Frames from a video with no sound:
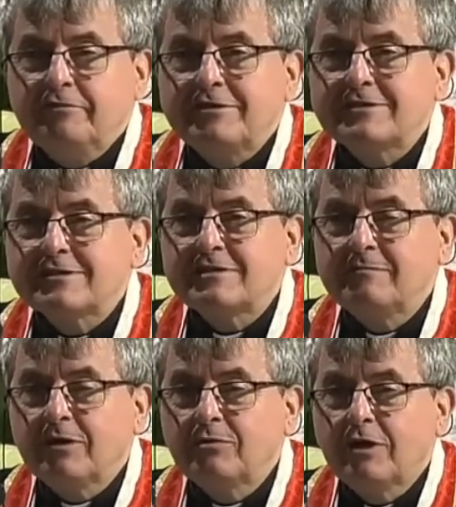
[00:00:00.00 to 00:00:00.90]
Nikt z nas
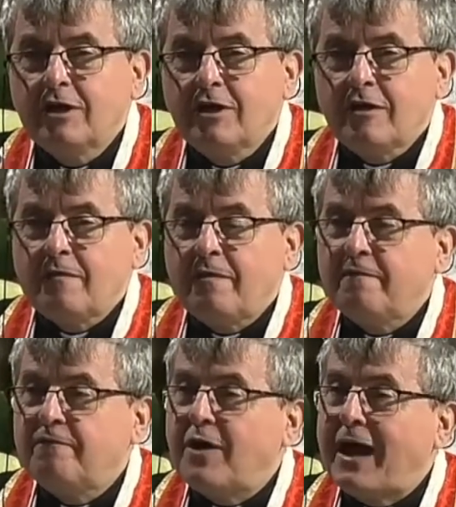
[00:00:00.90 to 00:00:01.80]
nie miał
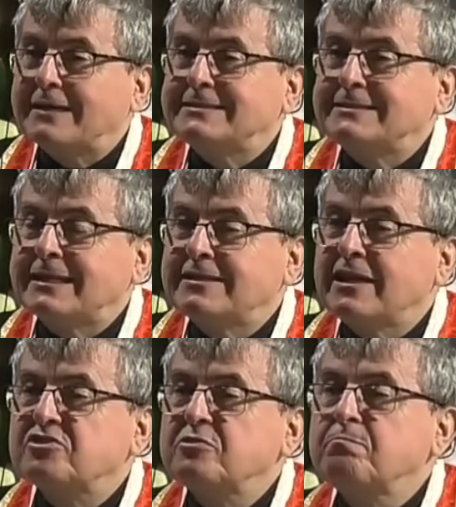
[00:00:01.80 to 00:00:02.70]
władzy nad
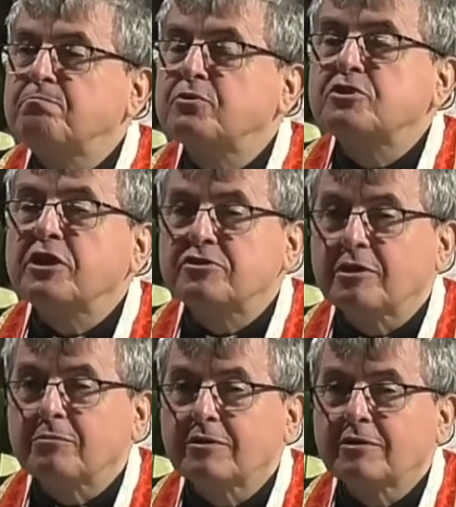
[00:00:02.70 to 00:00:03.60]
naszym
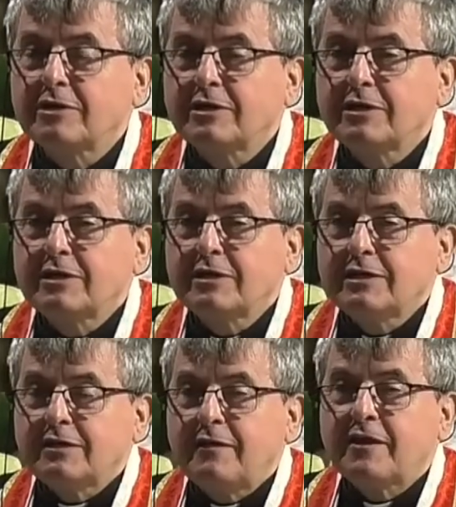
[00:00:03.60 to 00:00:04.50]
poczęciem
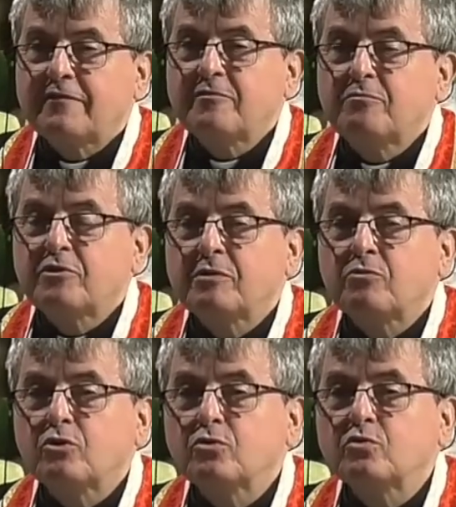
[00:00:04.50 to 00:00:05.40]
nad
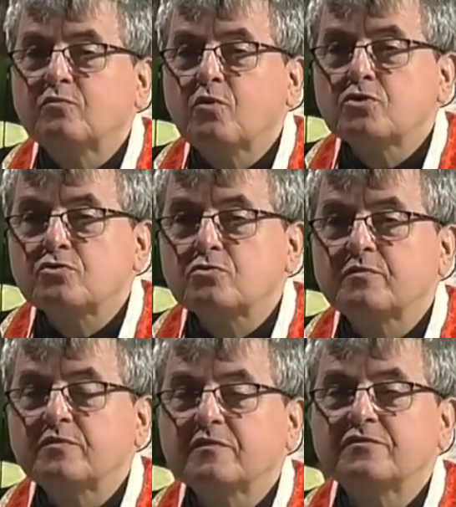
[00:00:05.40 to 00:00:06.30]
wyborem koloru
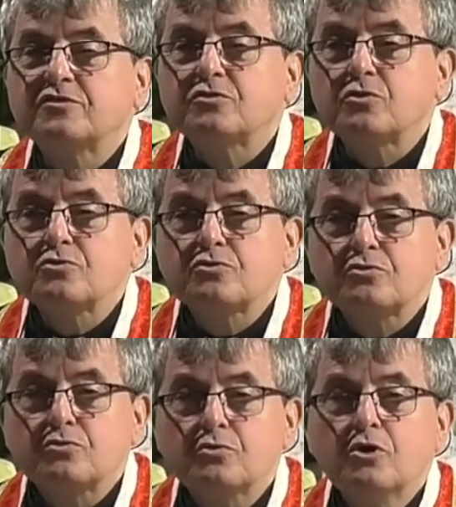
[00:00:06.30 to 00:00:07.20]
włosów,
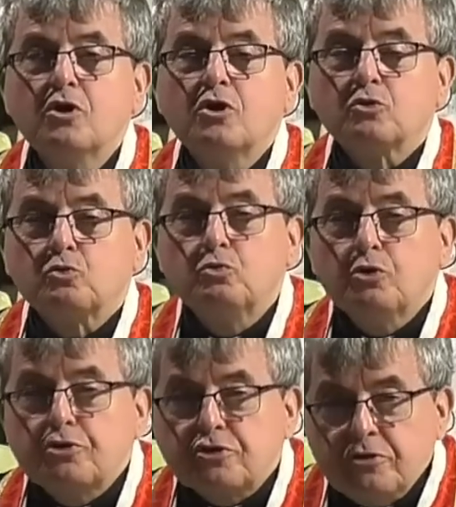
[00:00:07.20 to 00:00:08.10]
wzrostu,
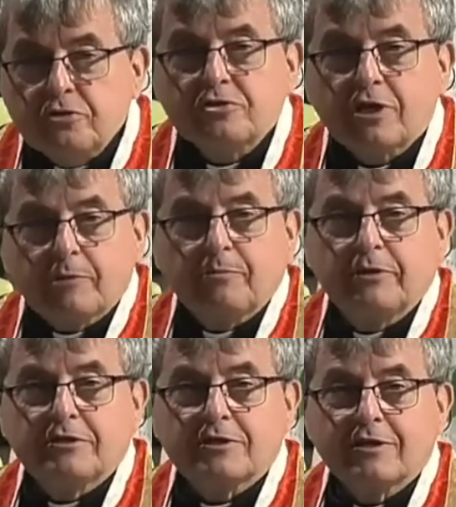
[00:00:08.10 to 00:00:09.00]
długości nosa.
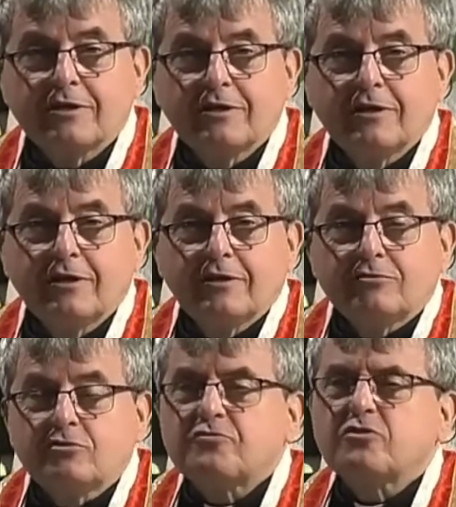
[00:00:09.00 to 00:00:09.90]
Kapujecie?
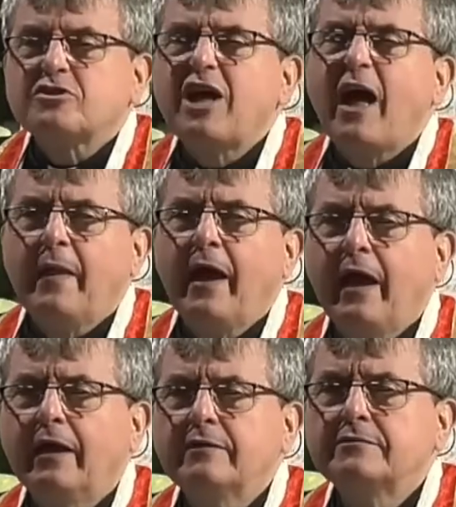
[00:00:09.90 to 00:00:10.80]
To wszystko jest
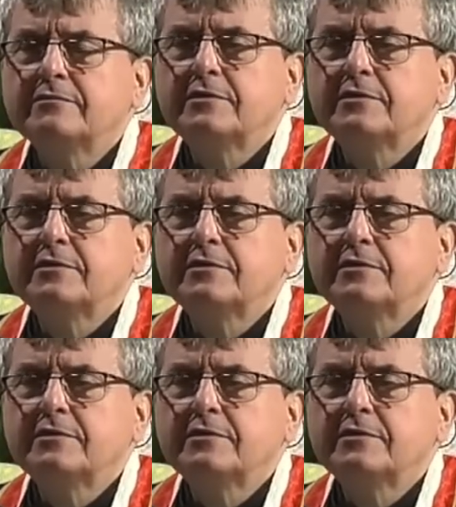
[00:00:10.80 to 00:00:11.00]
dane.